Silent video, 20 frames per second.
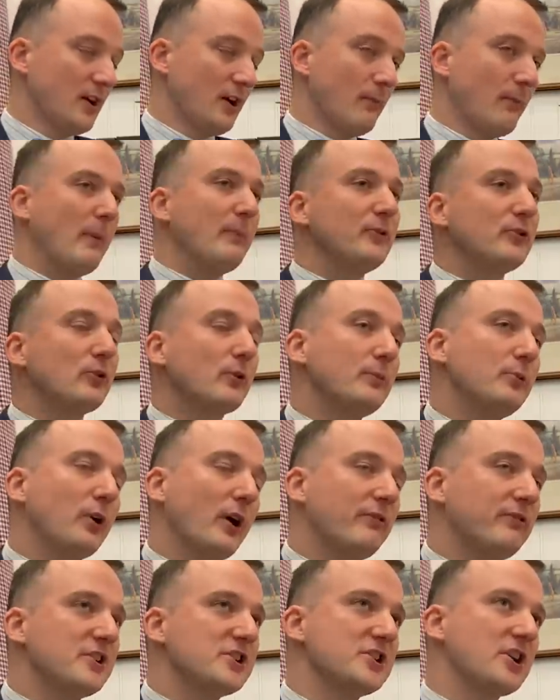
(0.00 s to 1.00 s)
même si on peut
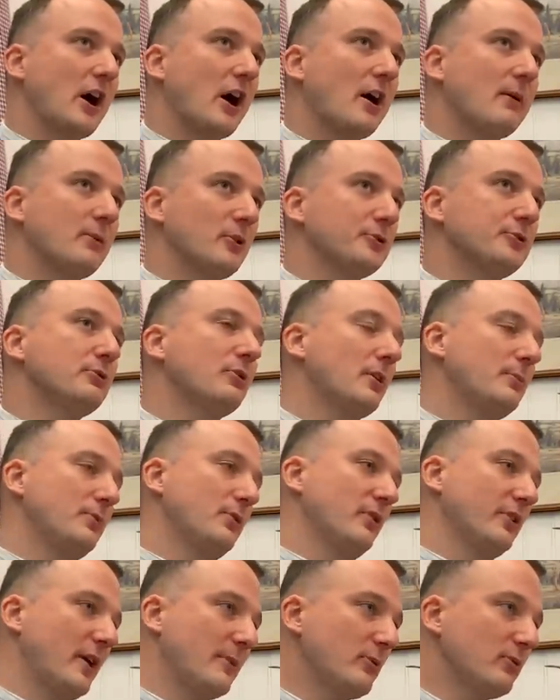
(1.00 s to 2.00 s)
réfléchir à un manteau un peu
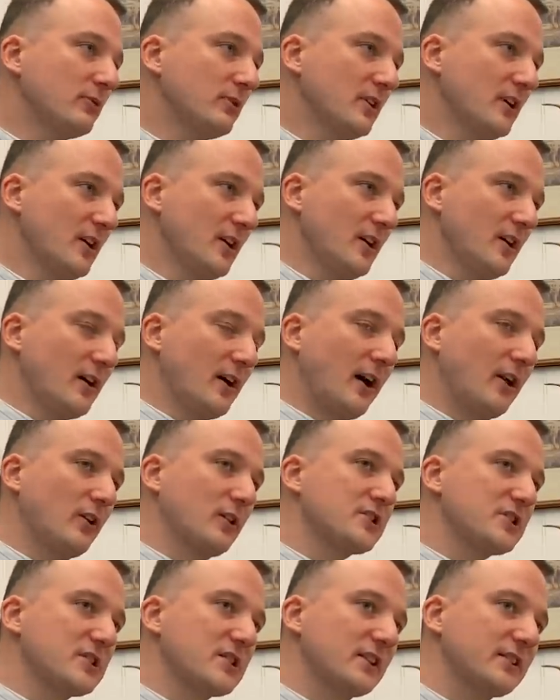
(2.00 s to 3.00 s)
en amont, alors
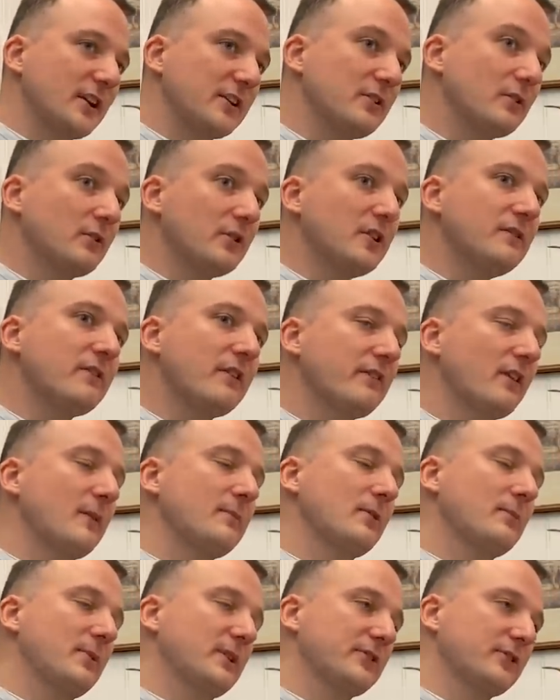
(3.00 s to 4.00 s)
que chez un tailleur, on y vient
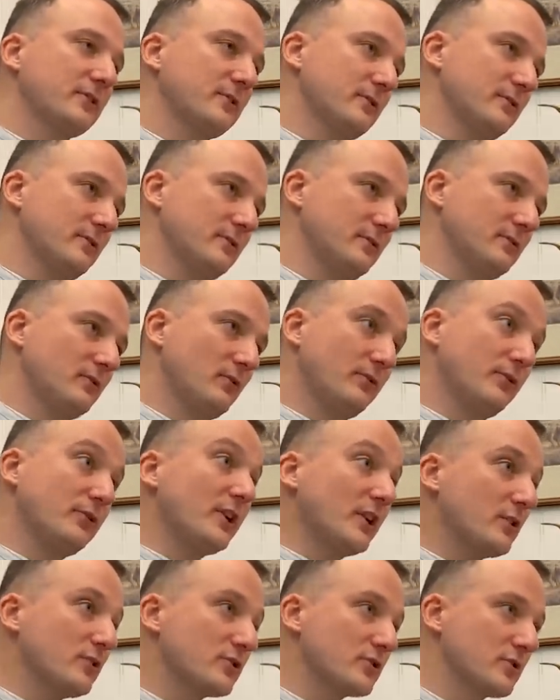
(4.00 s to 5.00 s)
vraiment parce qu'on veut
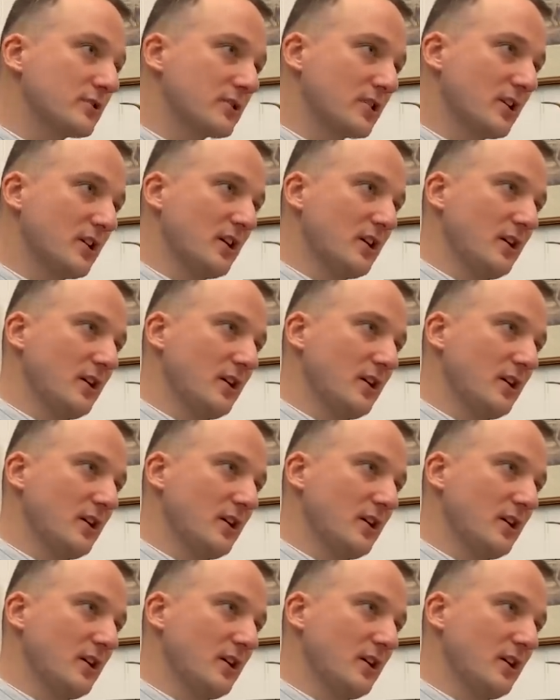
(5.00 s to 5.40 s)
quelque chose.